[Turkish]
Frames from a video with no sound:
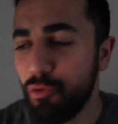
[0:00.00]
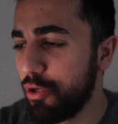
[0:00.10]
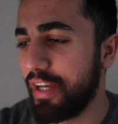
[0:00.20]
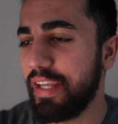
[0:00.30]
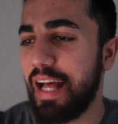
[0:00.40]
bu
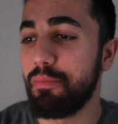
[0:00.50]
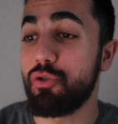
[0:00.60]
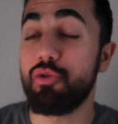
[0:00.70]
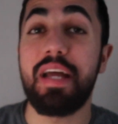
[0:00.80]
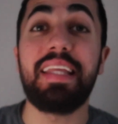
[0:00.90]
uyarıyı
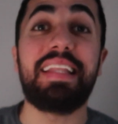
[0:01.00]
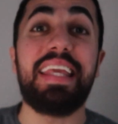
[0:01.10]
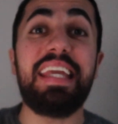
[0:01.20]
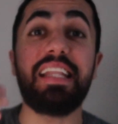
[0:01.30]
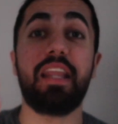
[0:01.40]
almış. Özellikle
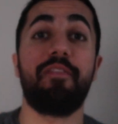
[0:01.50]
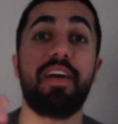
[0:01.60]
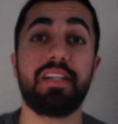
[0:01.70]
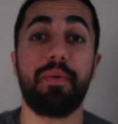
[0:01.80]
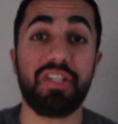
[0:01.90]
ilk defa
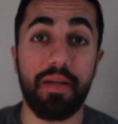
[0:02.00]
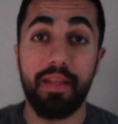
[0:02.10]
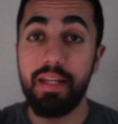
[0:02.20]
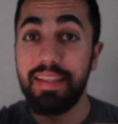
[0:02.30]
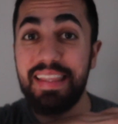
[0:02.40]
hesap
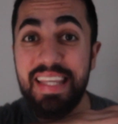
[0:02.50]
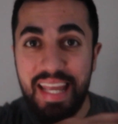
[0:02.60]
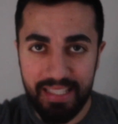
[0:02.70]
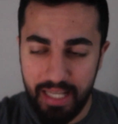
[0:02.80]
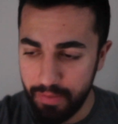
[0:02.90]
açanları
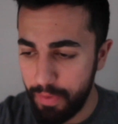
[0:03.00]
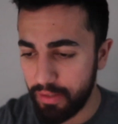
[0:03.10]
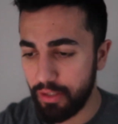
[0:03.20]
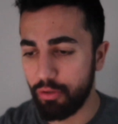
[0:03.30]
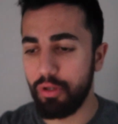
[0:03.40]
direkt
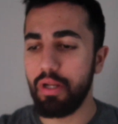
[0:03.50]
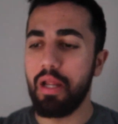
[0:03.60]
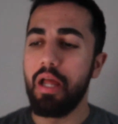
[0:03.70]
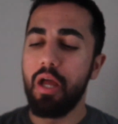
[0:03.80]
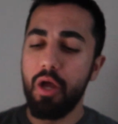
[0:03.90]
suspend ediyorlar.
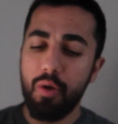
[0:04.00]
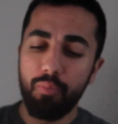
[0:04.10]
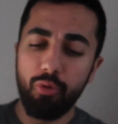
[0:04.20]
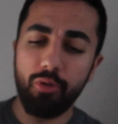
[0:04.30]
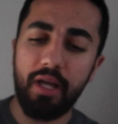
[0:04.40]

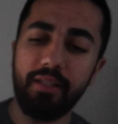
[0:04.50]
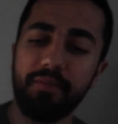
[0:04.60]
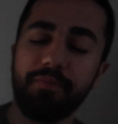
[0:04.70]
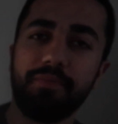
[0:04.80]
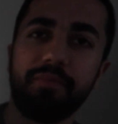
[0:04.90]
Buradan
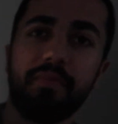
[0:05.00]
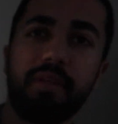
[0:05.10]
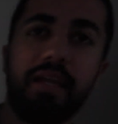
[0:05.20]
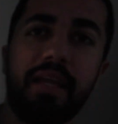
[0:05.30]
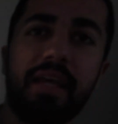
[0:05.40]

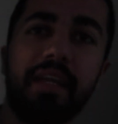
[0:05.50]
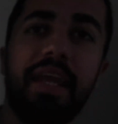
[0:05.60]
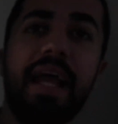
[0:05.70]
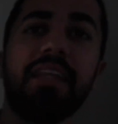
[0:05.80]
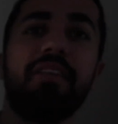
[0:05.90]

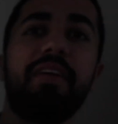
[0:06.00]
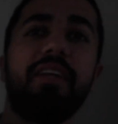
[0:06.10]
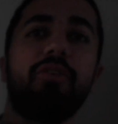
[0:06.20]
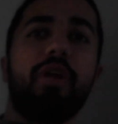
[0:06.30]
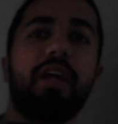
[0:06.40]
Reactivate your